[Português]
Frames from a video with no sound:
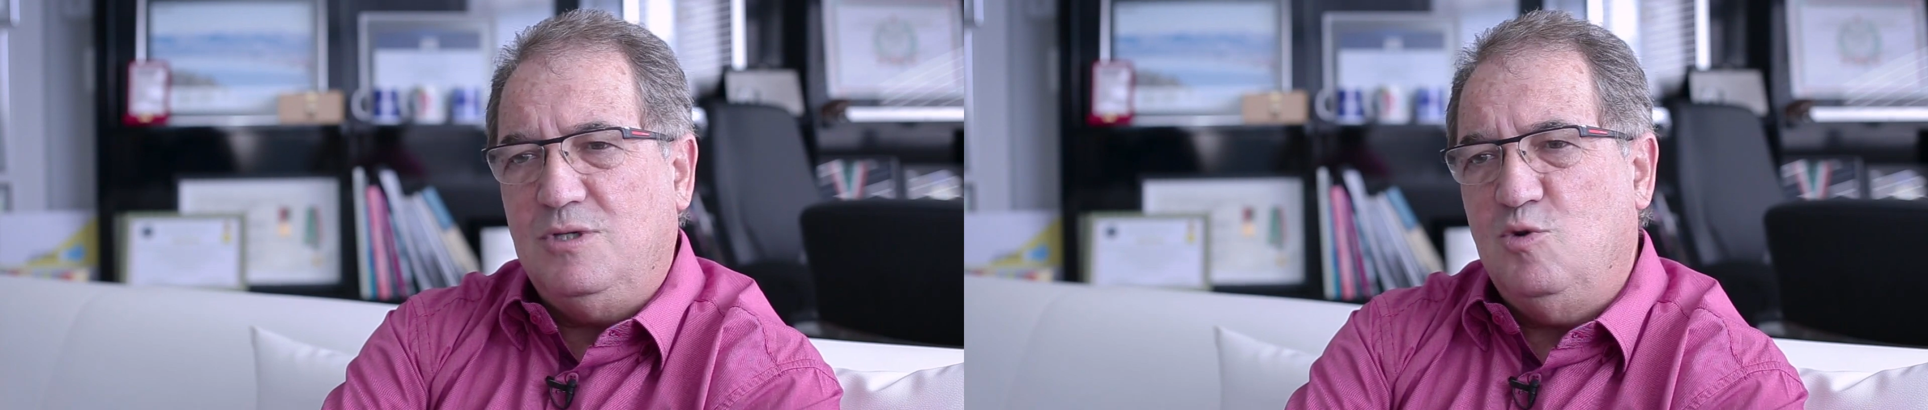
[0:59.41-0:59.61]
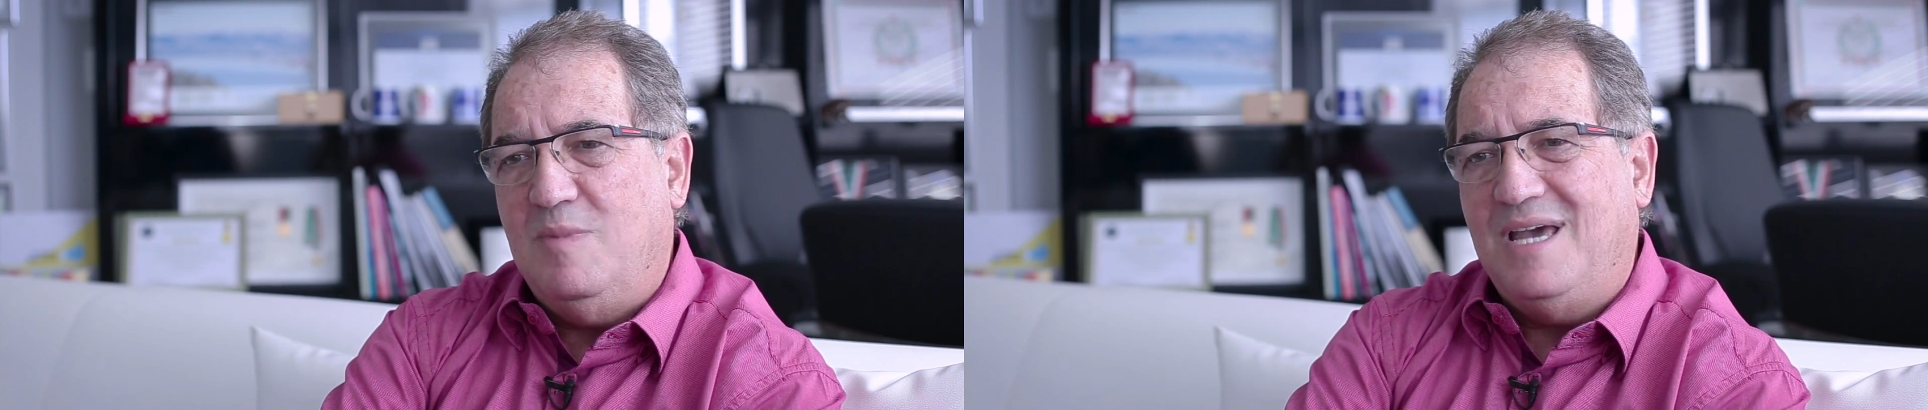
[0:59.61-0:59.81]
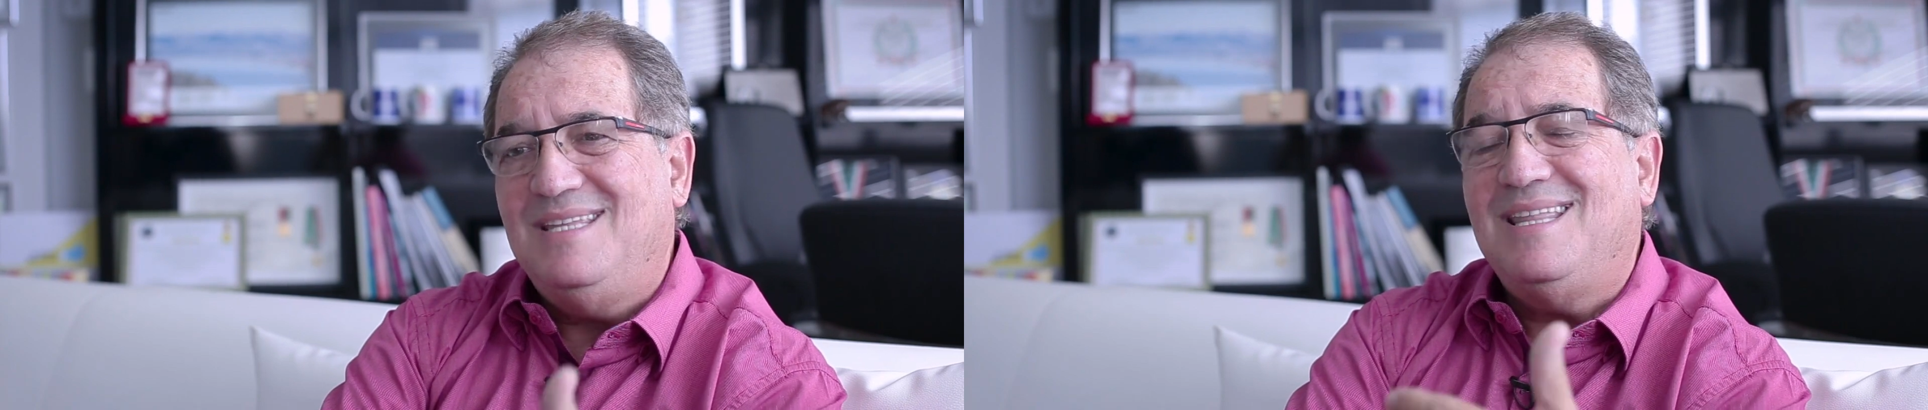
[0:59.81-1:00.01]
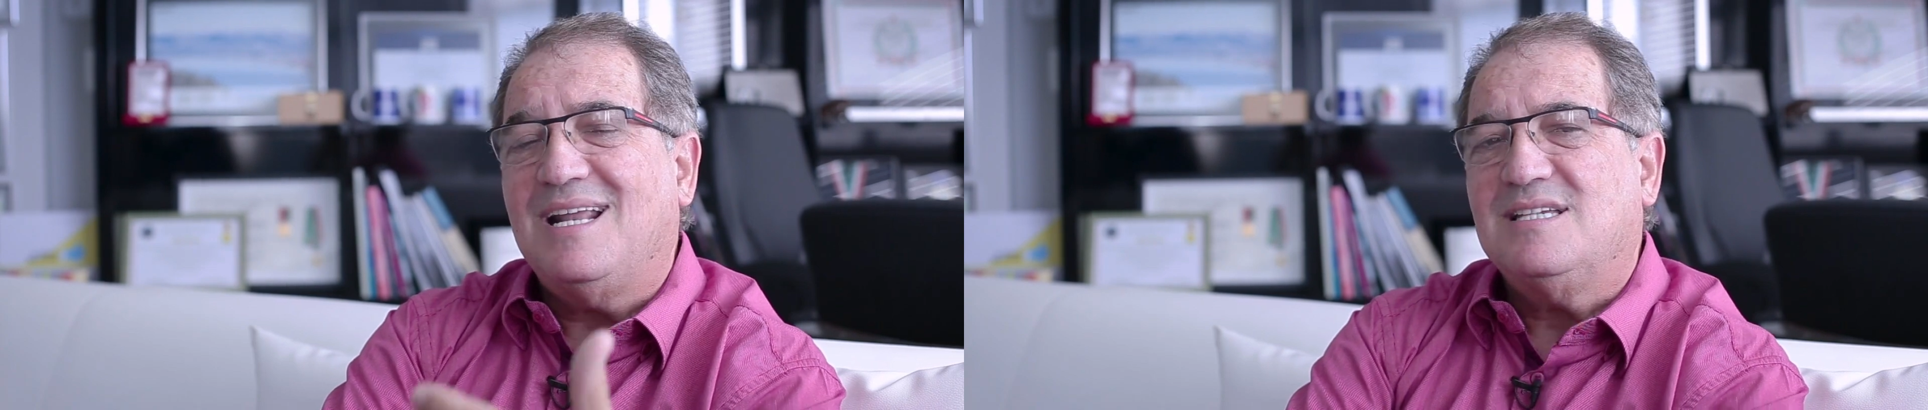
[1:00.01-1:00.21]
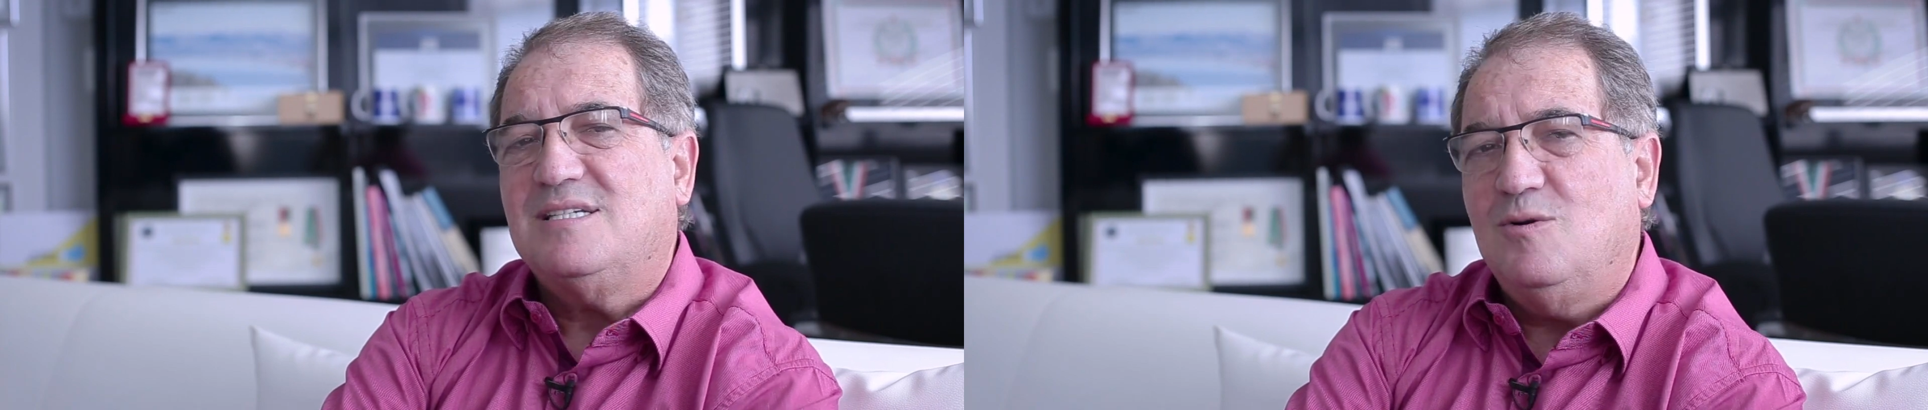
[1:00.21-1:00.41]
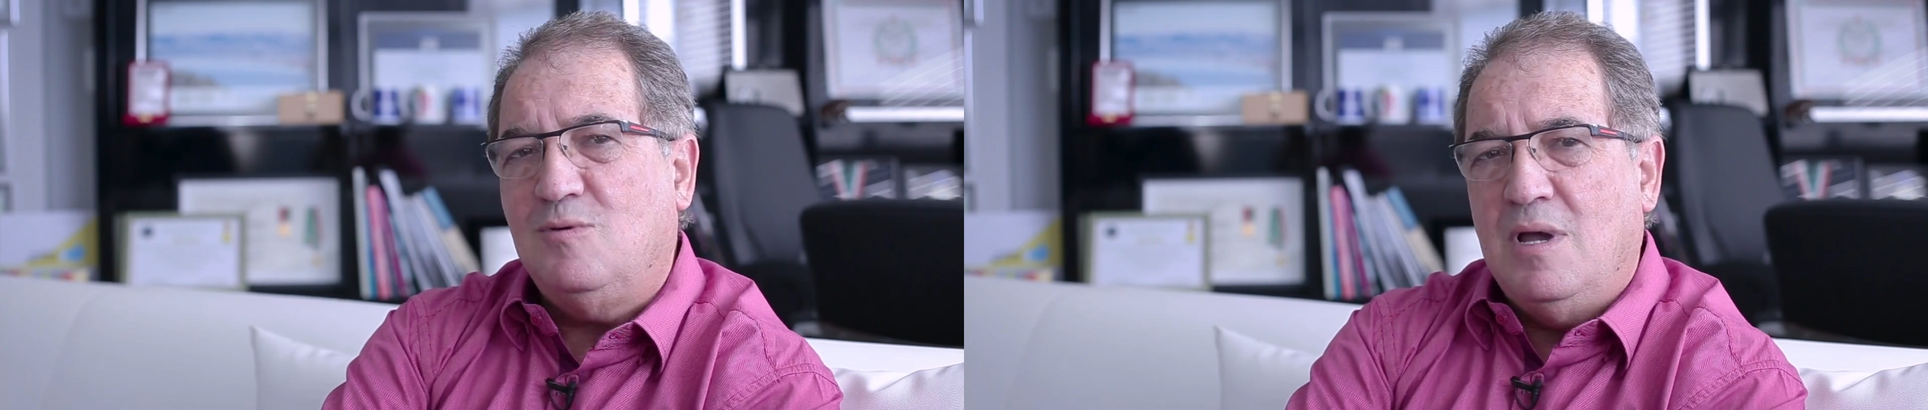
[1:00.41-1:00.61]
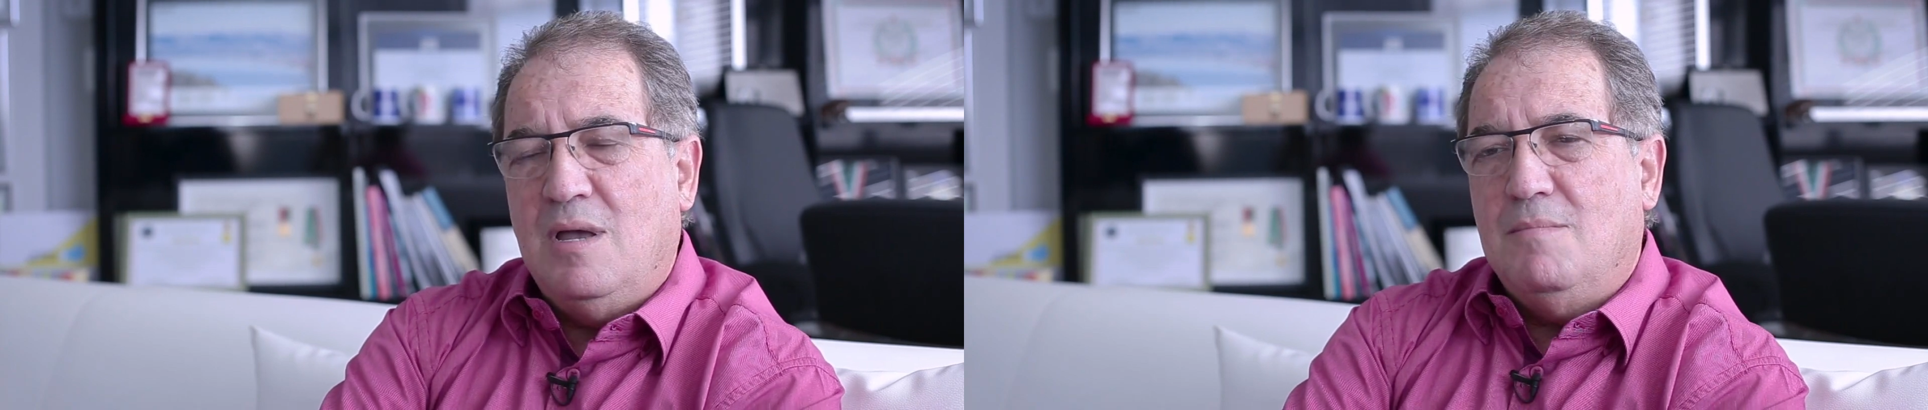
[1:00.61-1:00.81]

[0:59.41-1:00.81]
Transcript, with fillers: e uma interação